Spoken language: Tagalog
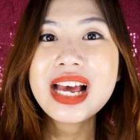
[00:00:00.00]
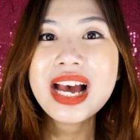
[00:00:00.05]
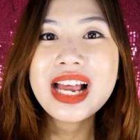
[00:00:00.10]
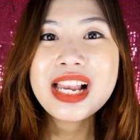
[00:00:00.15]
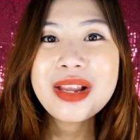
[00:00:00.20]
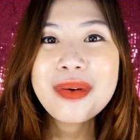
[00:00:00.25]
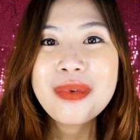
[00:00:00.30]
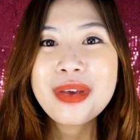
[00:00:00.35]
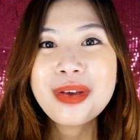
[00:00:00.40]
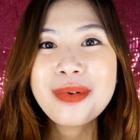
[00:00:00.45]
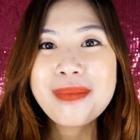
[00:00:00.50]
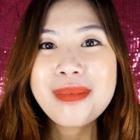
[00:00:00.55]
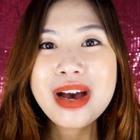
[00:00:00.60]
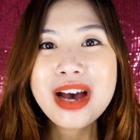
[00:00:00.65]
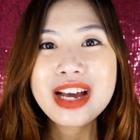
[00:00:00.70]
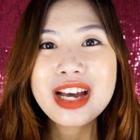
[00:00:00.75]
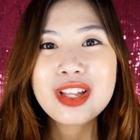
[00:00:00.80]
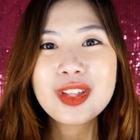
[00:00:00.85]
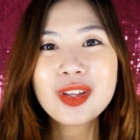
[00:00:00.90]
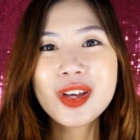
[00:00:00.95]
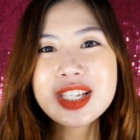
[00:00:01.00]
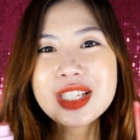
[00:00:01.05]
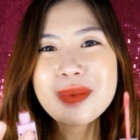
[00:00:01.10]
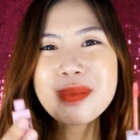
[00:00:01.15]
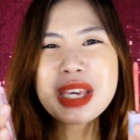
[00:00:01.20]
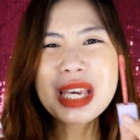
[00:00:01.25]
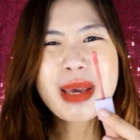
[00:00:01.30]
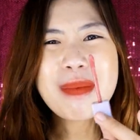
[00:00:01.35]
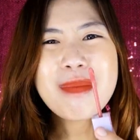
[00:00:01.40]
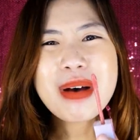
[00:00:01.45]
Alam mo yung mga ganun. Kasi
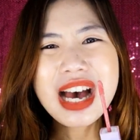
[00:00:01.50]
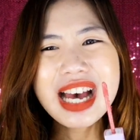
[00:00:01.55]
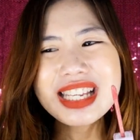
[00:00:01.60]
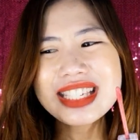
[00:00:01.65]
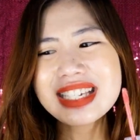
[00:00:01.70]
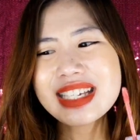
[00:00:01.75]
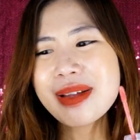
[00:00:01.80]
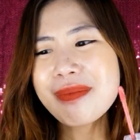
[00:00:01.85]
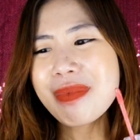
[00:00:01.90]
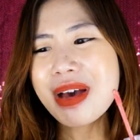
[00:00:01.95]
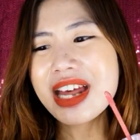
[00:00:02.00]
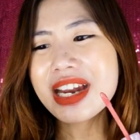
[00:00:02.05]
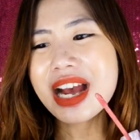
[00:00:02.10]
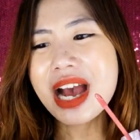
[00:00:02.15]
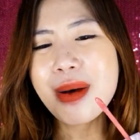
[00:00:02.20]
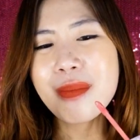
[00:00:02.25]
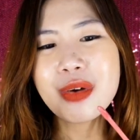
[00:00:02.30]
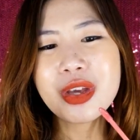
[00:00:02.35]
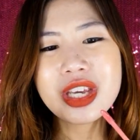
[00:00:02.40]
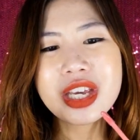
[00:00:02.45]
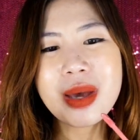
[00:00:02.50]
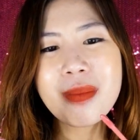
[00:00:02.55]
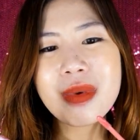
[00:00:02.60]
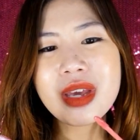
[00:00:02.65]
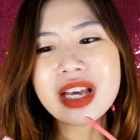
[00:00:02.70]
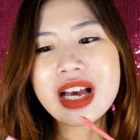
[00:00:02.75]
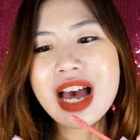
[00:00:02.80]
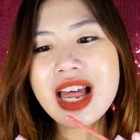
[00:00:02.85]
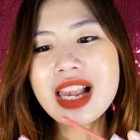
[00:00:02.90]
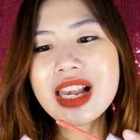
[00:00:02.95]
may iba kasi na parang amoy
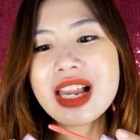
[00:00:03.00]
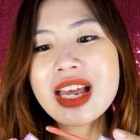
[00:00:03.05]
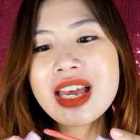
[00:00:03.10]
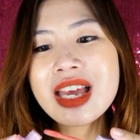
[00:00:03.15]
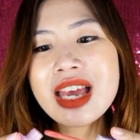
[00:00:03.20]
chemical.